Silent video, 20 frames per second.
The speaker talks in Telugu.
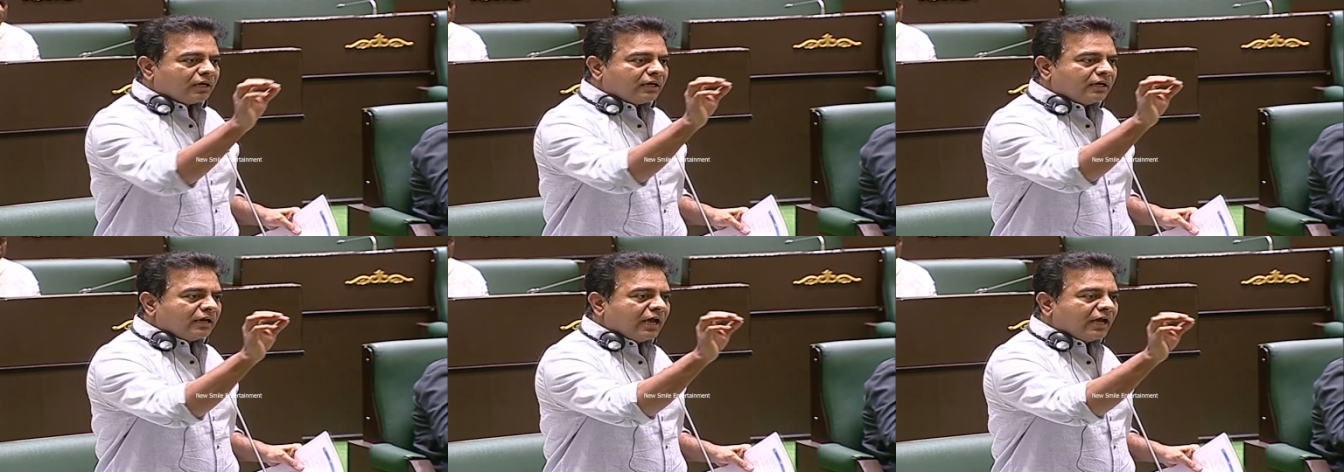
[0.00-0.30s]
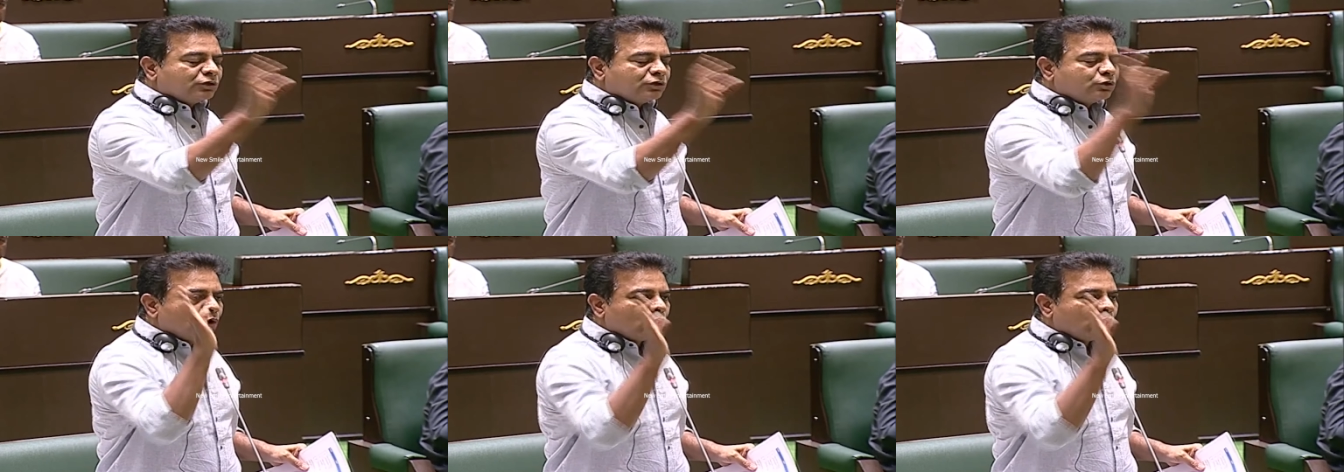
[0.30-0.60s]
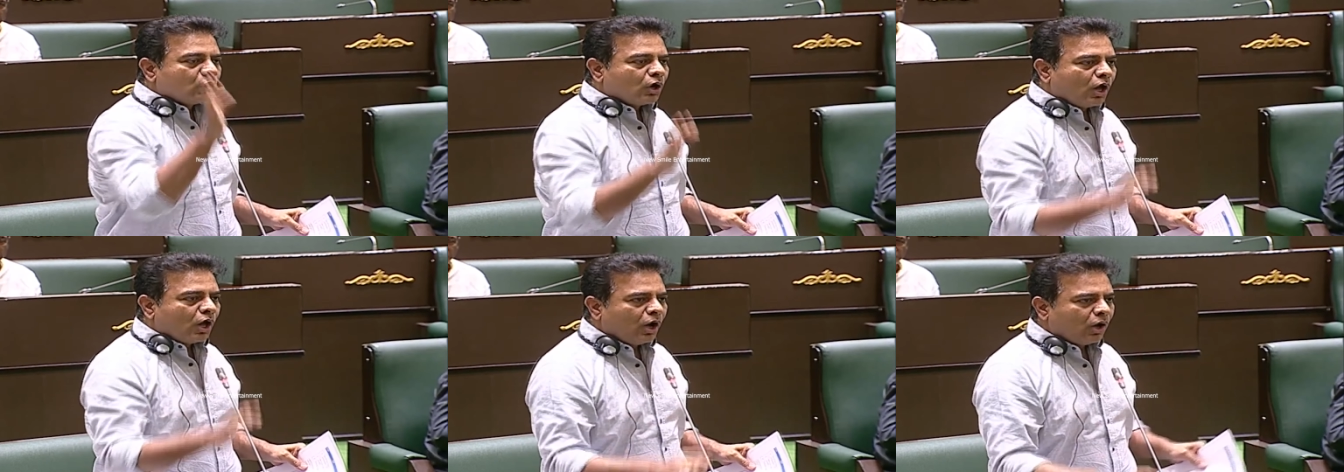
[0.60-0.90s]

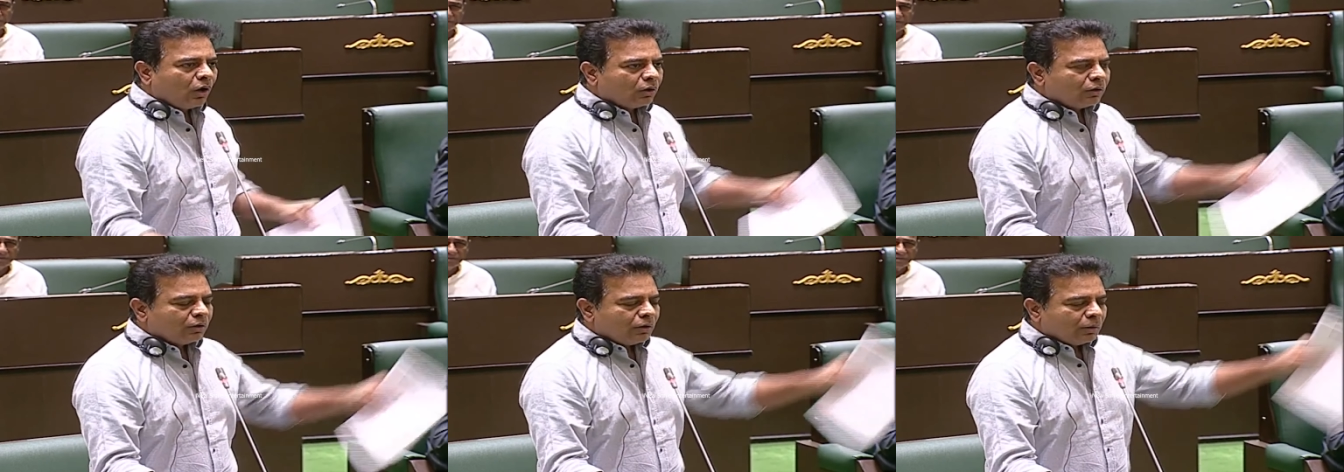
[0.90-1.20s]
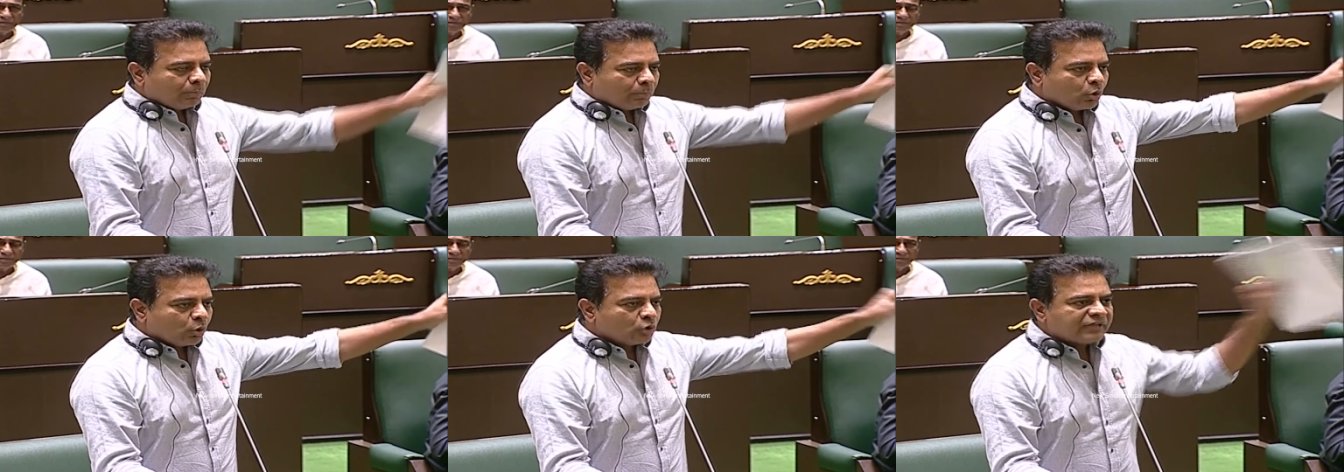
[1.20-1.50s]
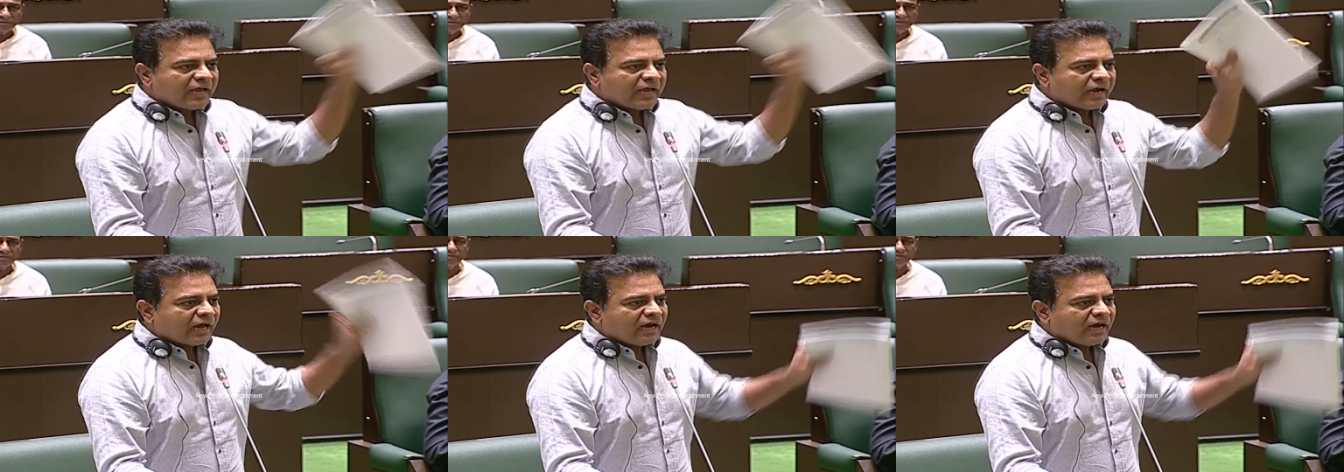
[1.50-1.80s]
నేదునూరులో
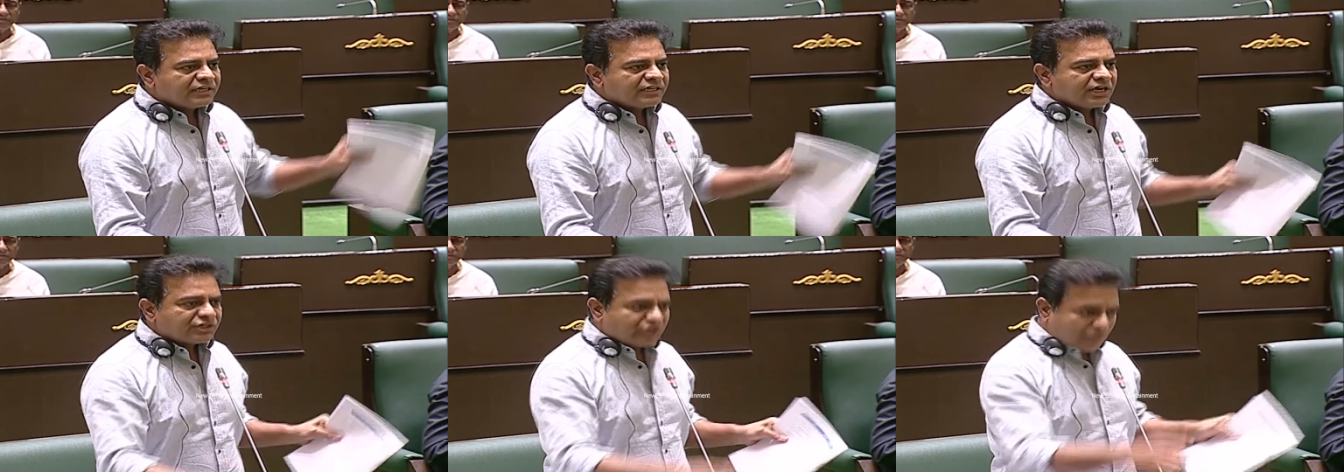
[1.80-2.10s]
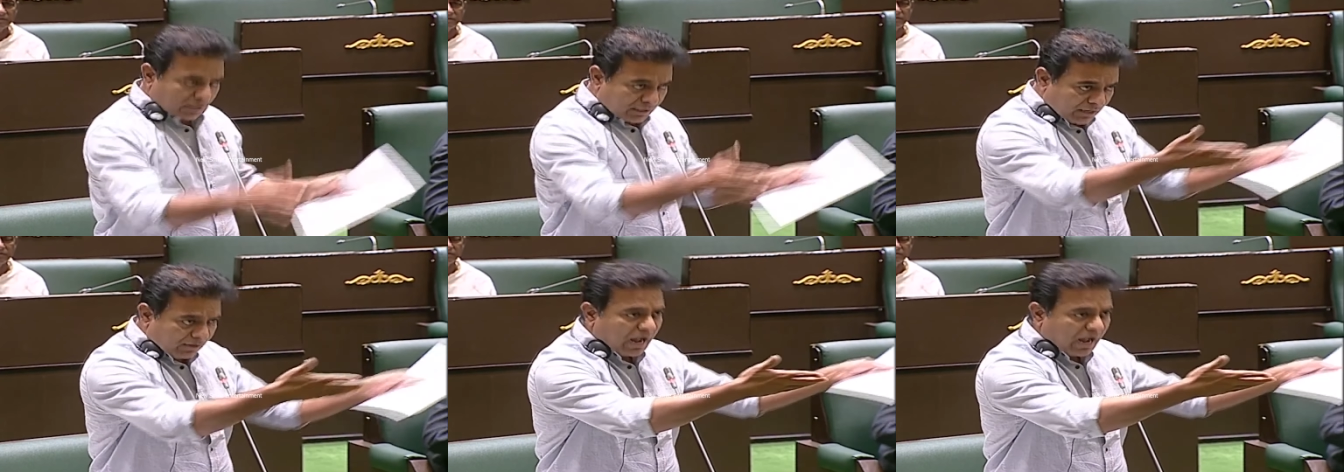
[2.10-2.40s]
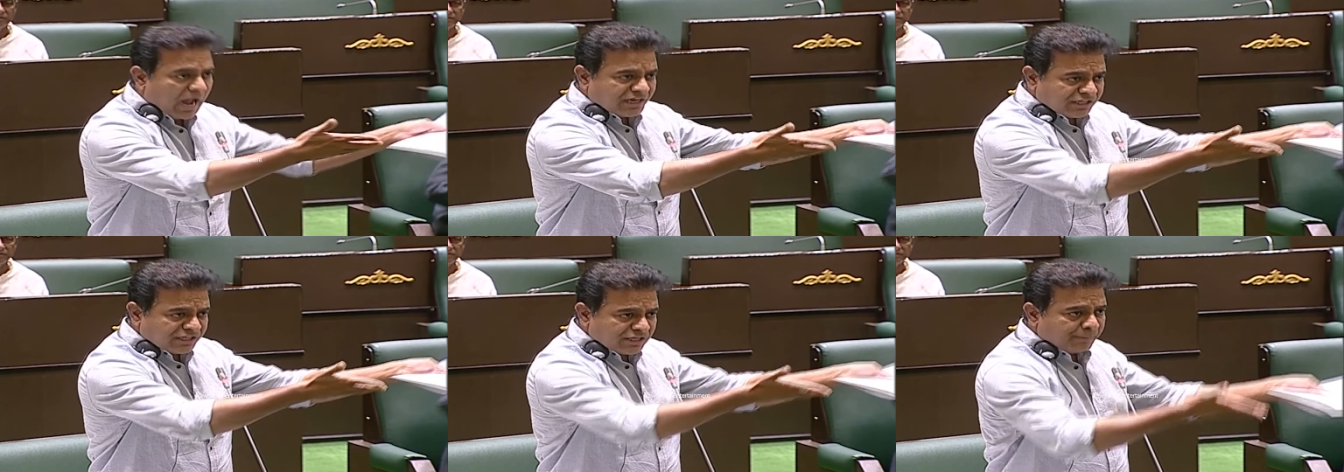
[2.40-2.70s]
భూసేకరణ చేసి
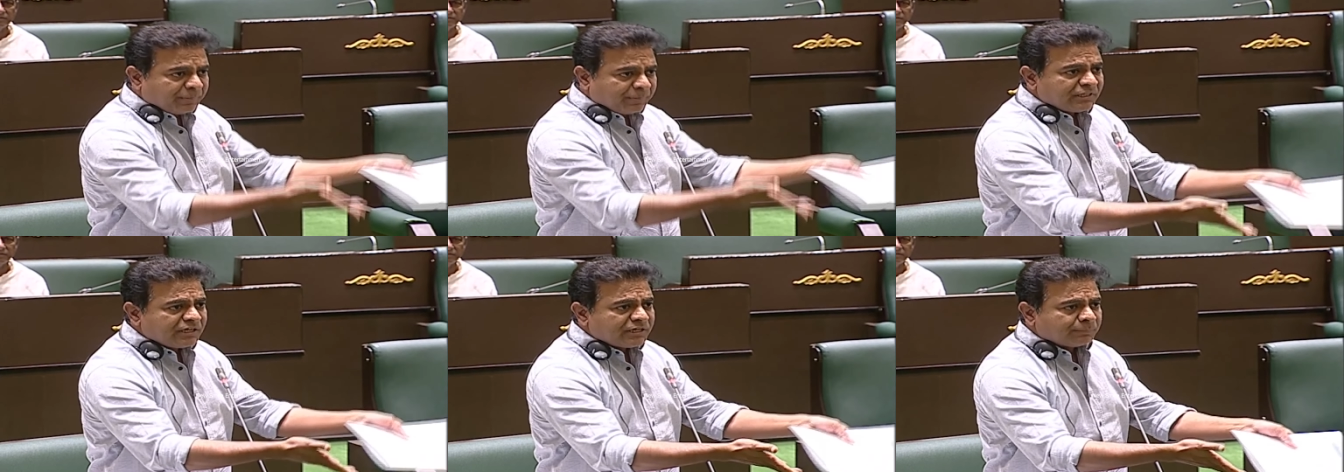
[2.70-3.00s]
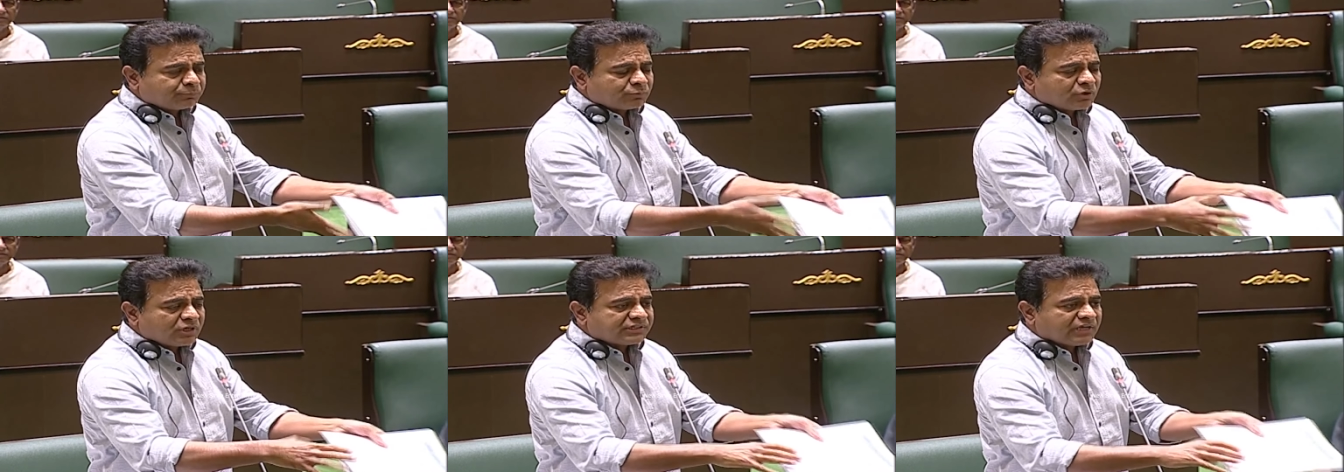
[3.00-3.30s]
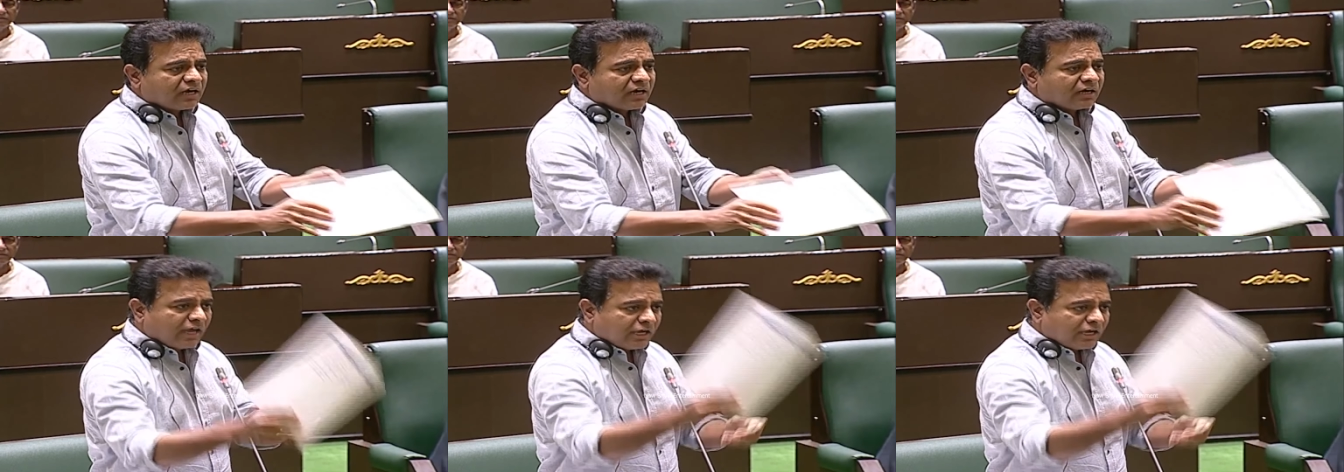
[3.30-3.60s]
ఆయన చెప్పిందే చెప్తున్నా
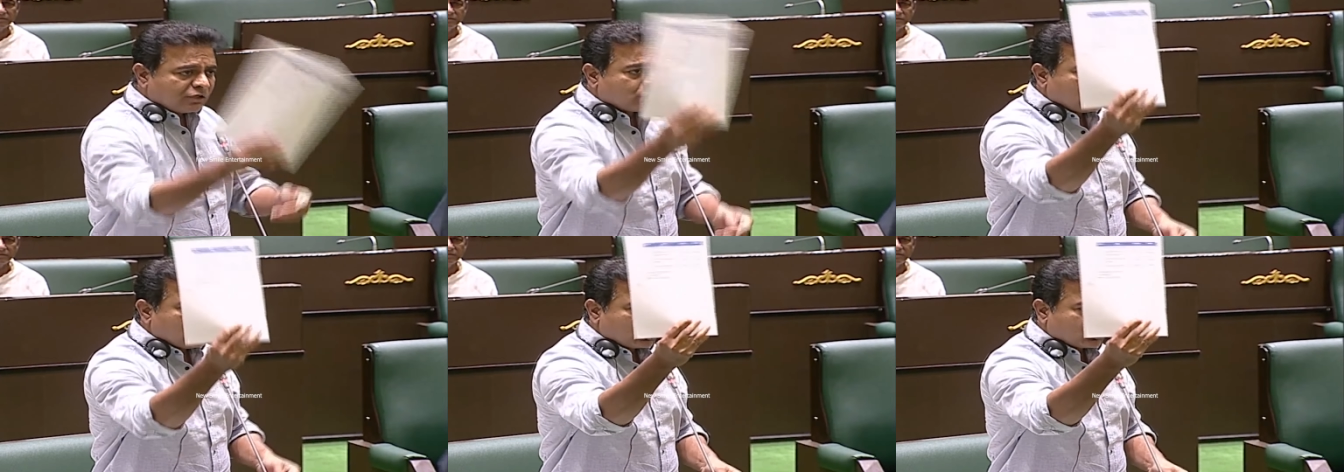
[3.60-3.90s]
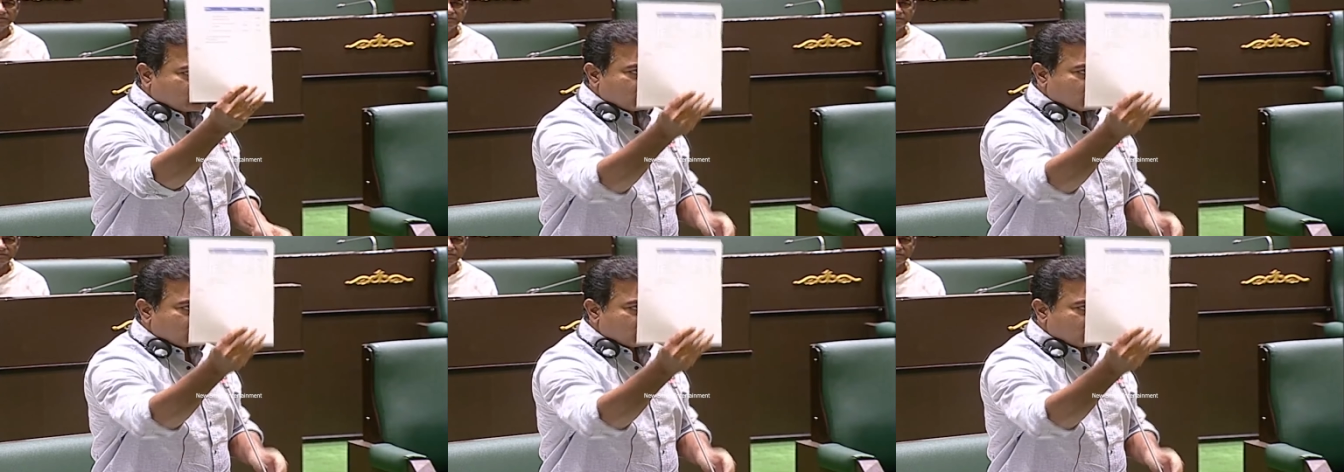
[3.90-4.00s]
సార్ నేదునూరు